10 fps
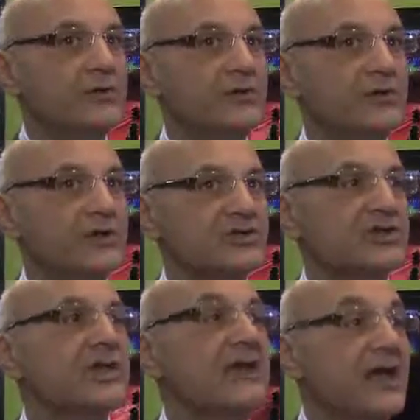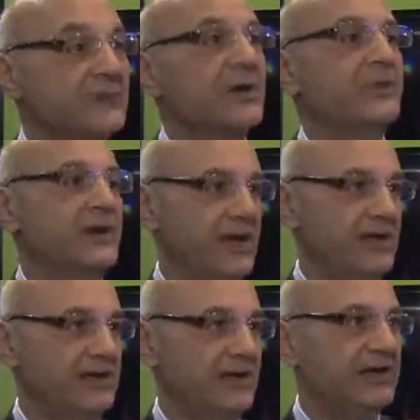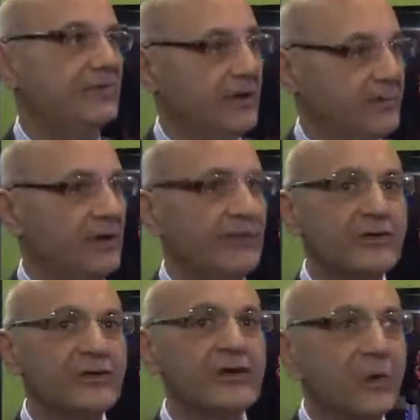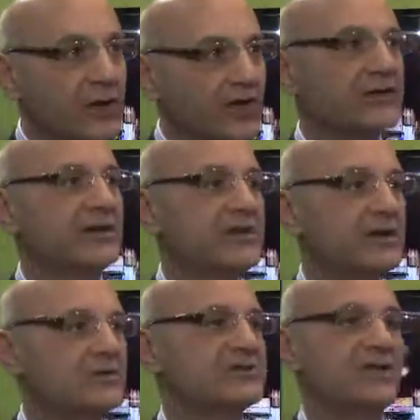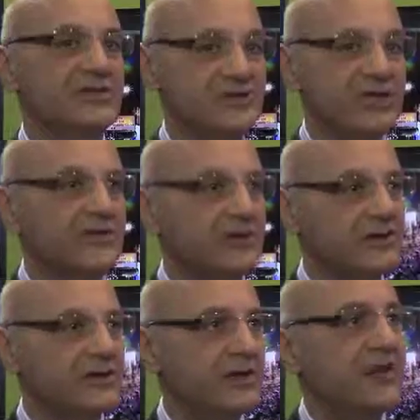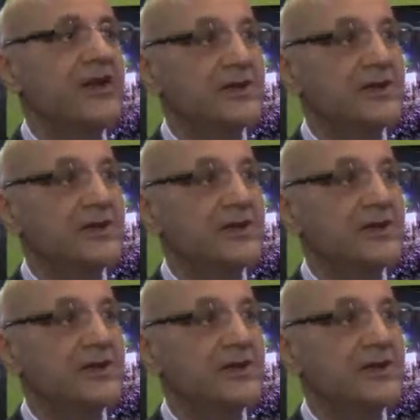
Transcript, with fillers: مثل نشاطات اكبر من هذه اللي احنا بنعملها وفي تطورات كثيره واستراتيجيات كثيره